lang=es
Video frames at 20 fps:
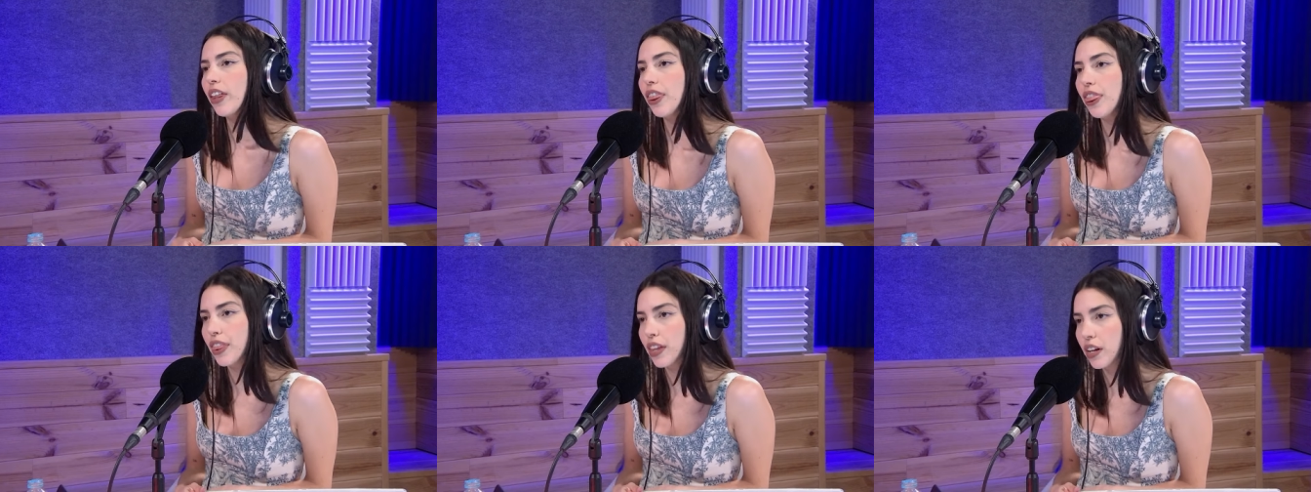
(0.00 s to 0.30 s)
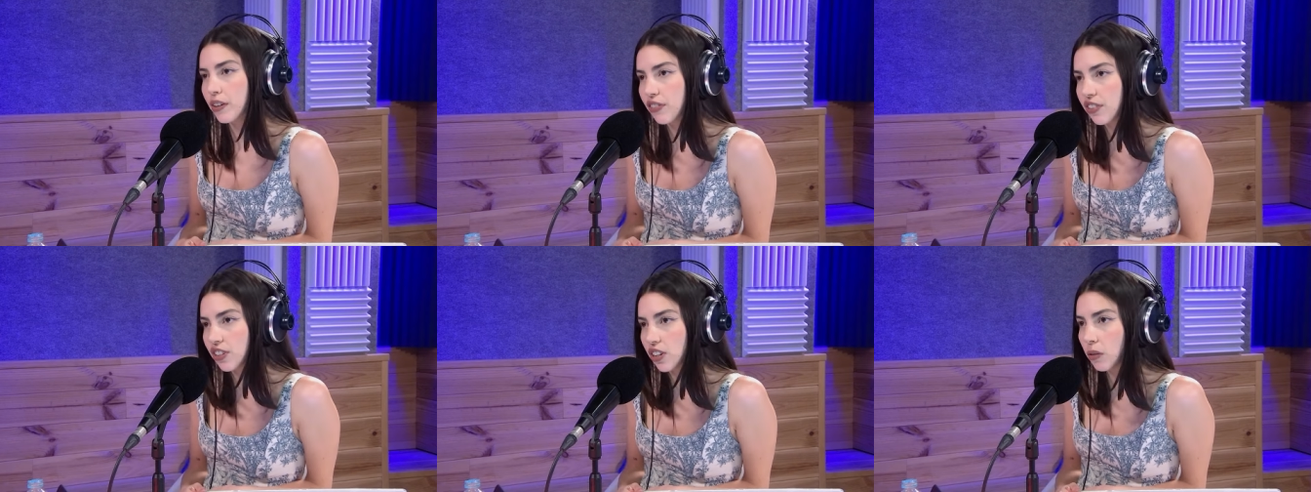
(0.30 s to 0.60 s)
era
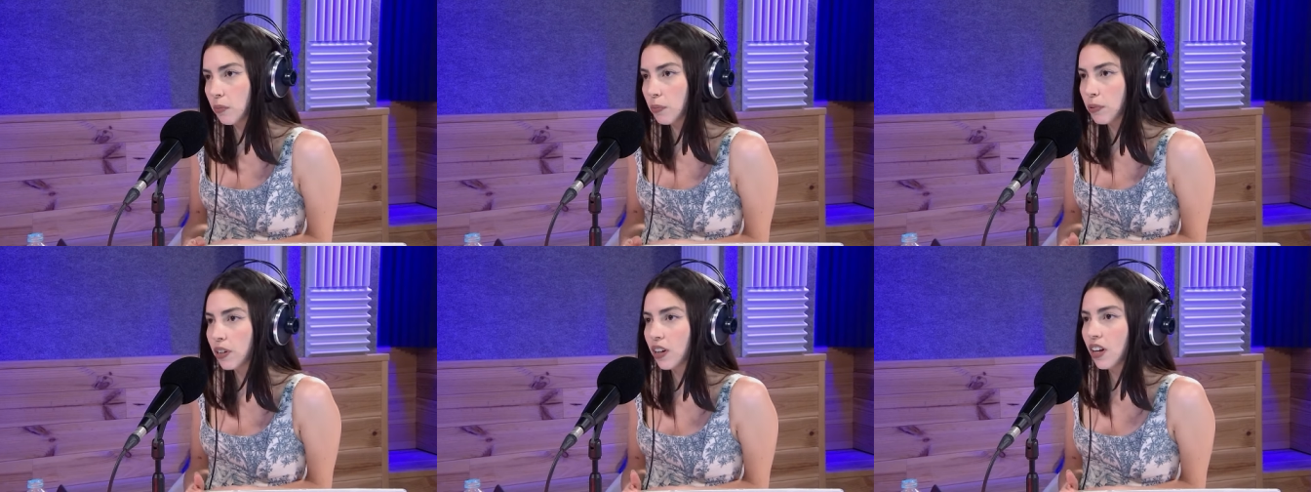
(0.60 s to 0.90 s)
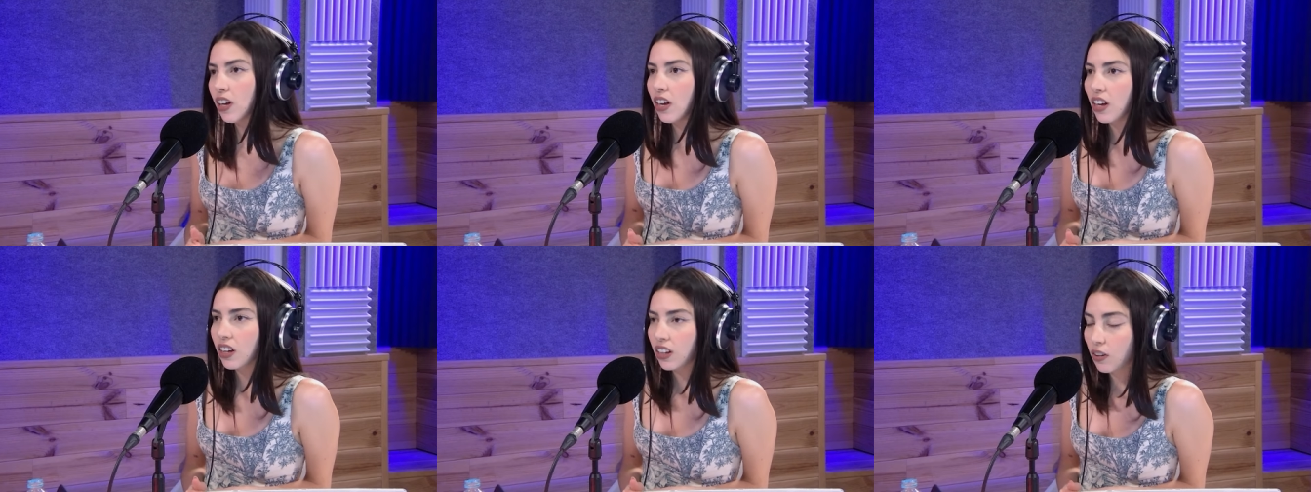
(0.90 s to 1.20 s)
surf shop,
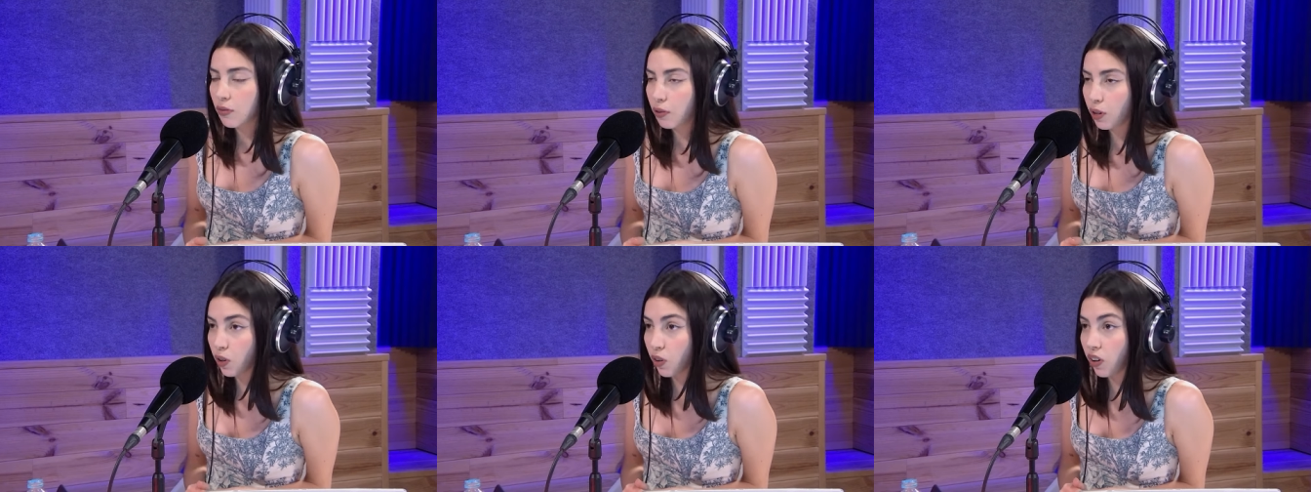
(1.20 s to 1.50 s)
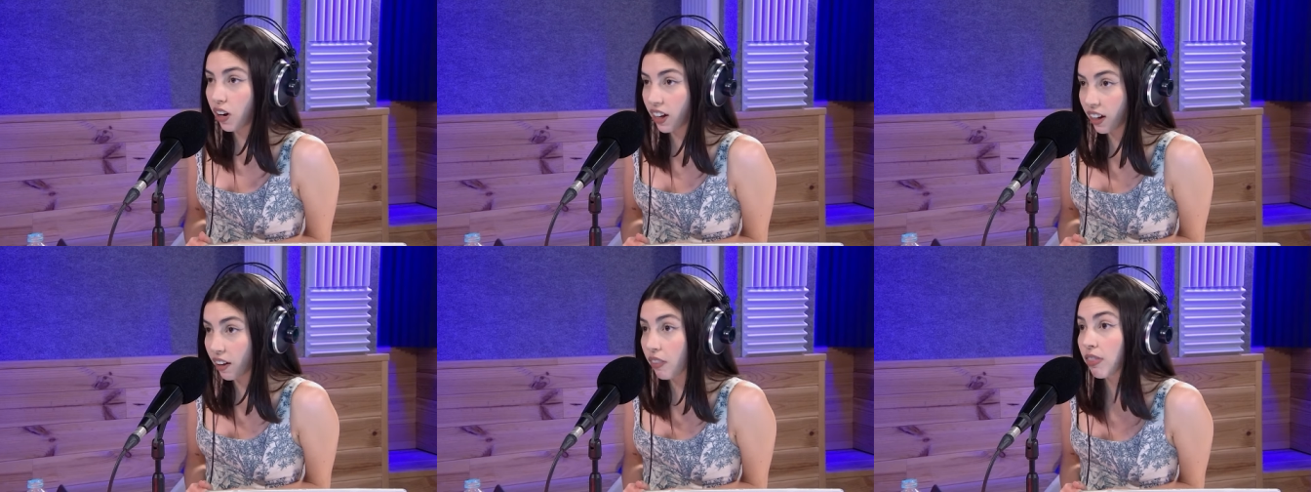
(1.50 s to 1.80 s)
que fue
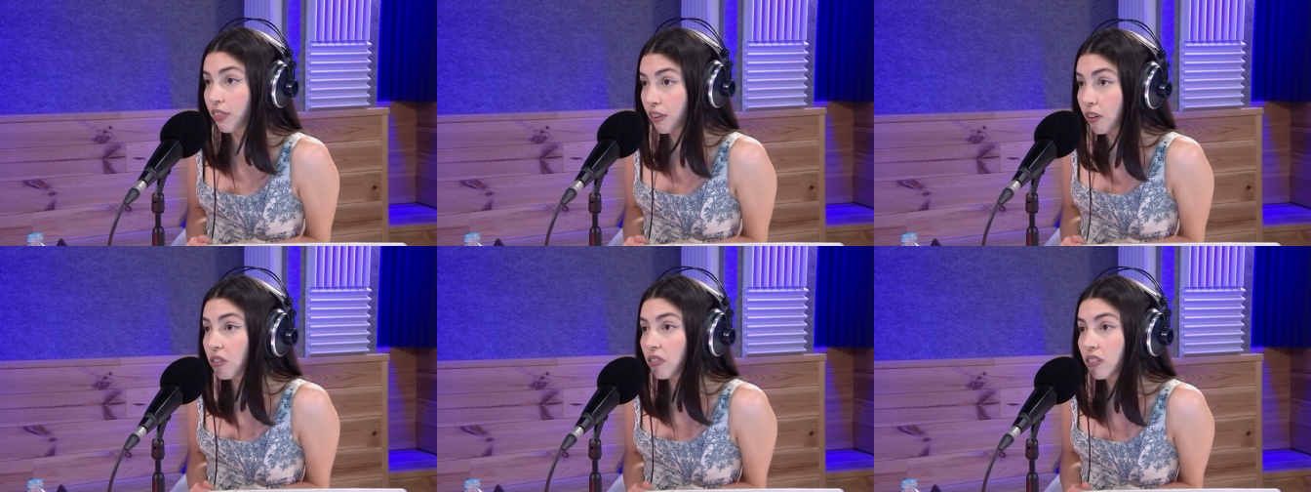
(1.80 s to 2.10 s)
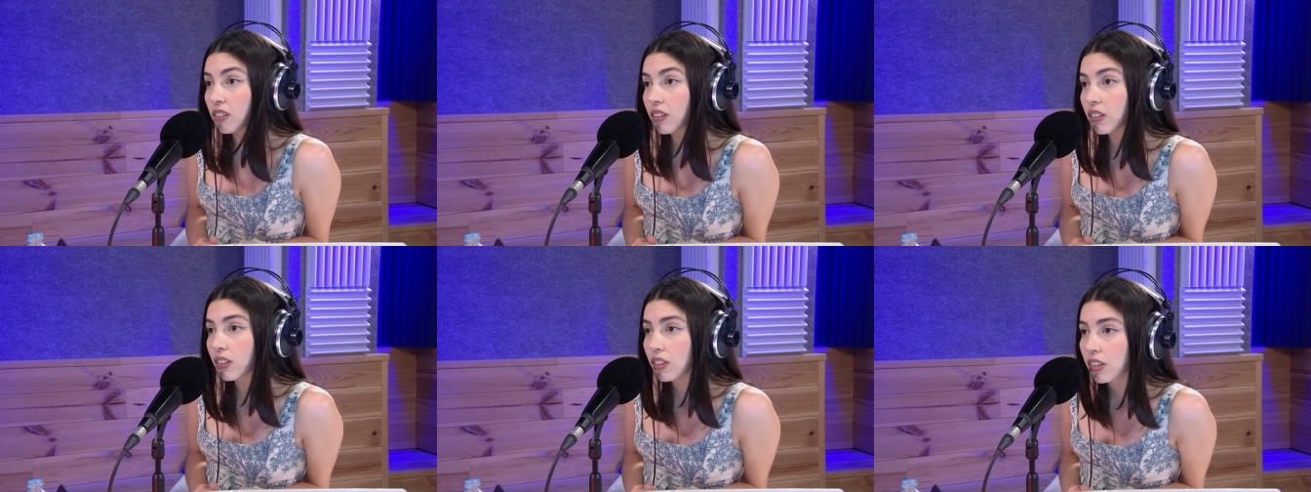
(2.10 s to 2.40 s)
con la
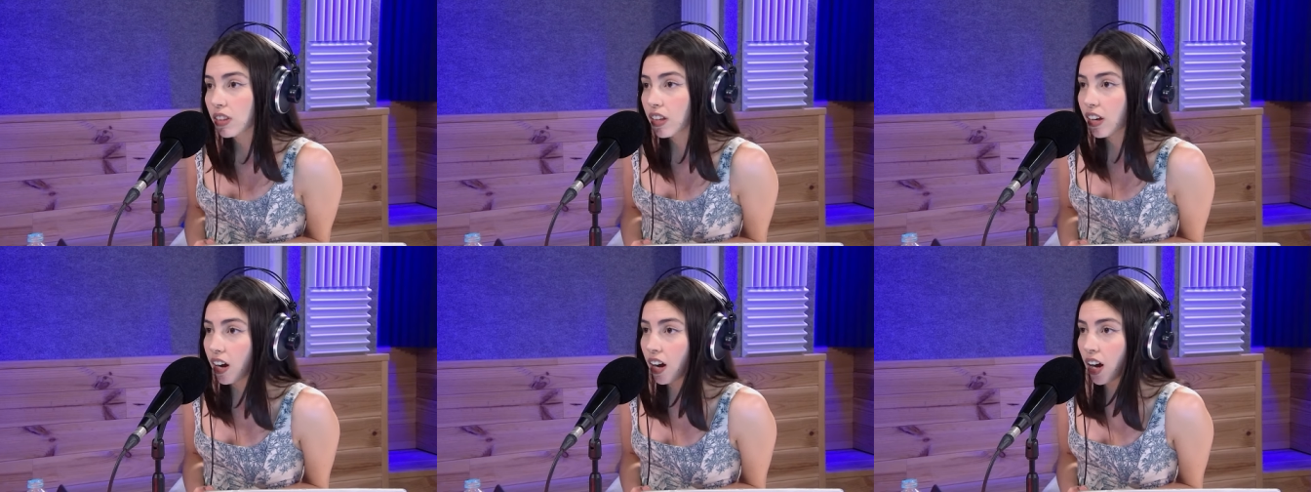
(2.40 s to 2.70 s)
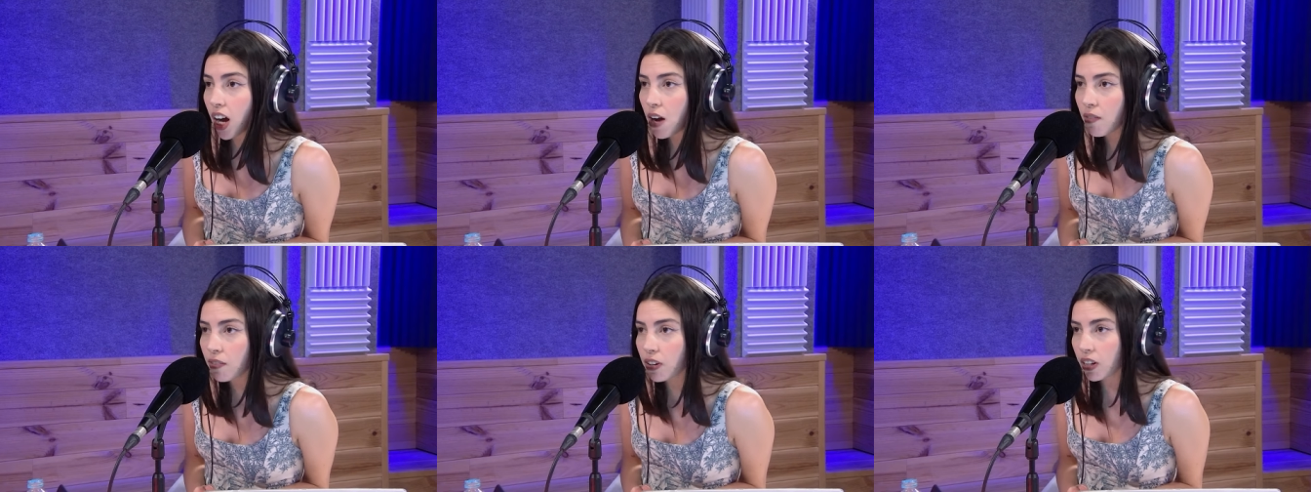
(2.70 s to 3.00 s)
canción de
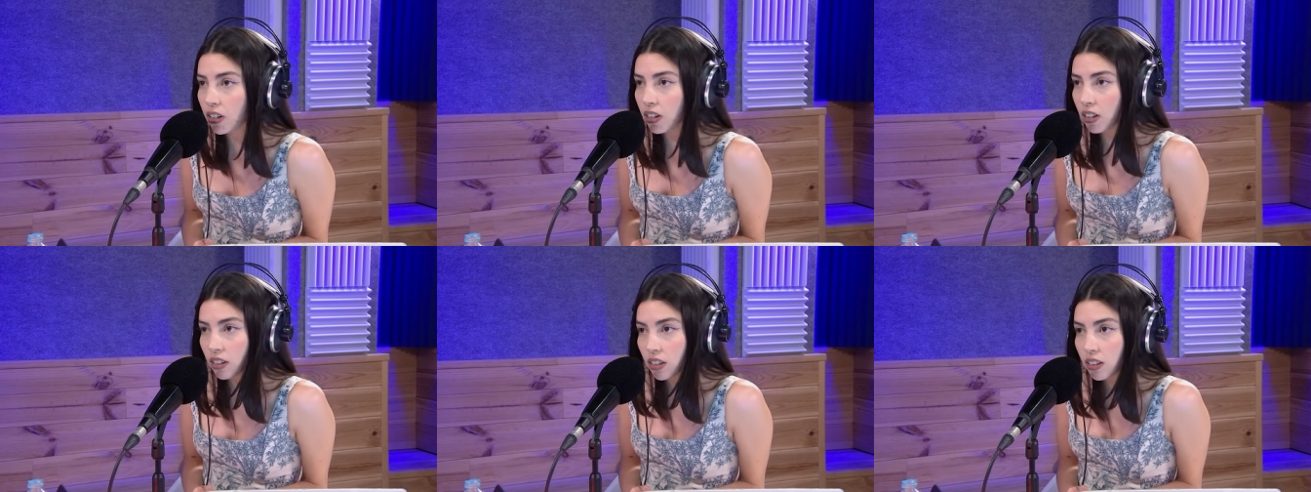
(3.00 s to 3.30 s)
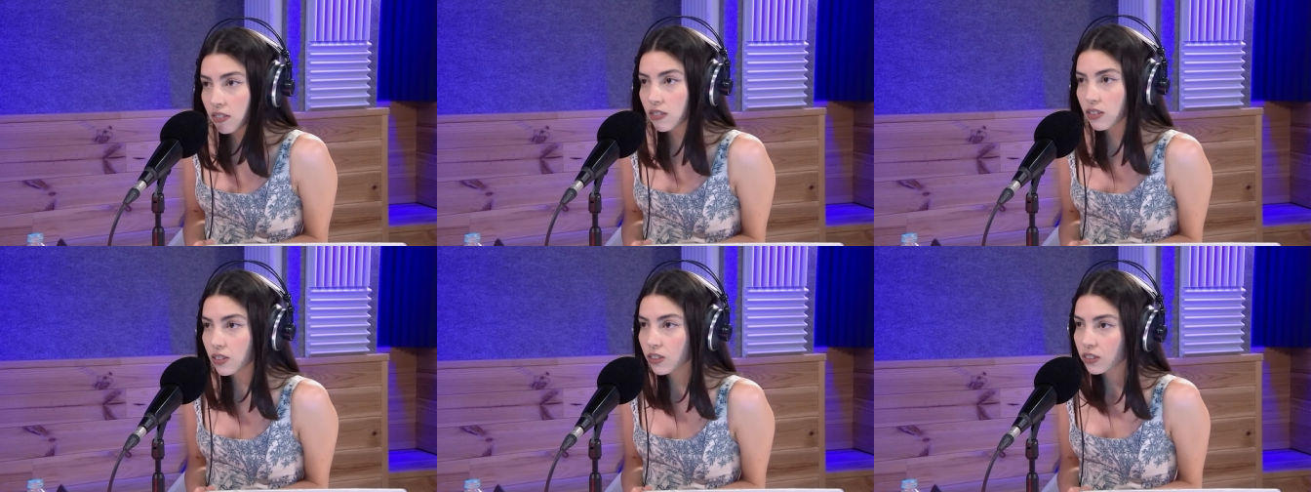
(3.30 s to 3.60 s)
I'm gonna
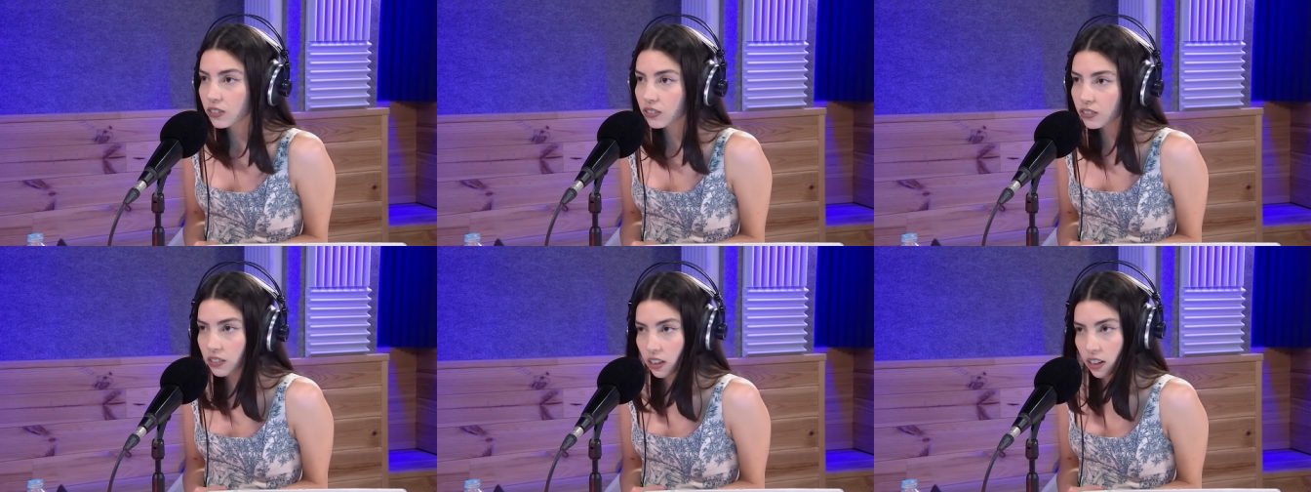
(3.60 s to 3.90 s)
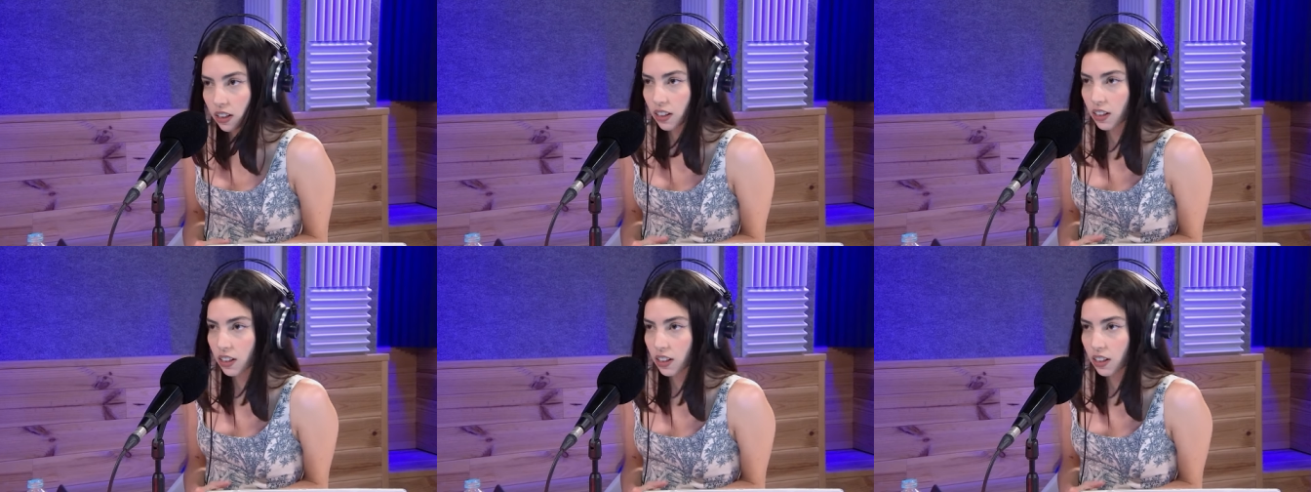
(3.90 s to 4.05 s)
have sí.